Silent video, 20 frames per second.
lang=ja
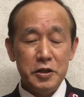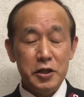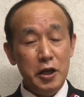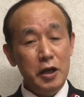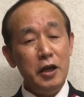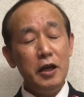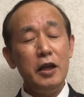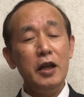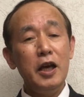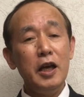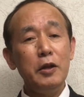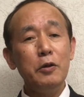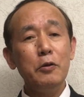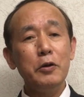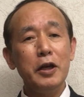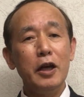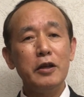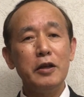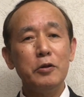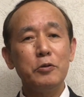精霊の
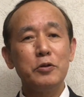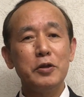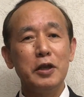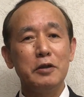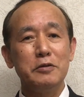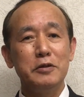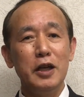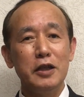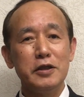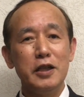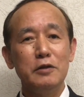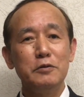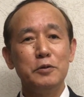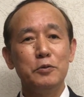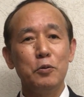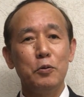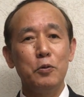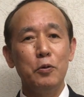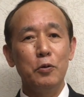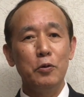宿ってくださる
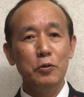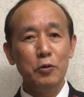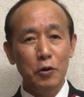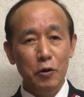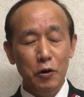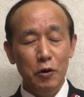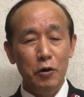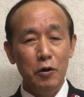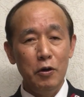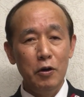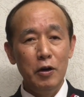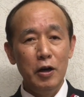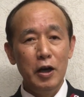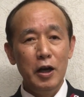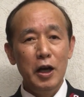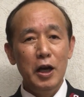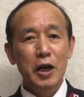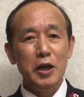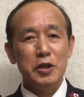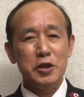ところの
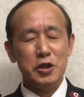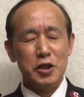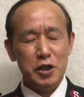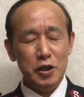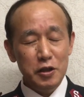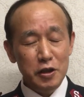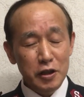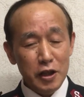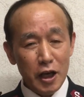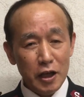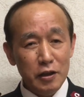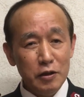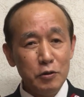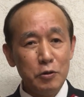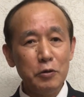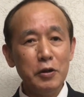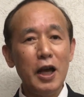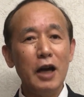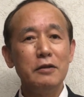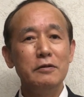神殿
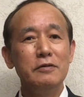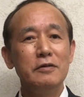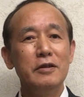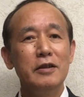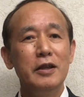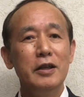となる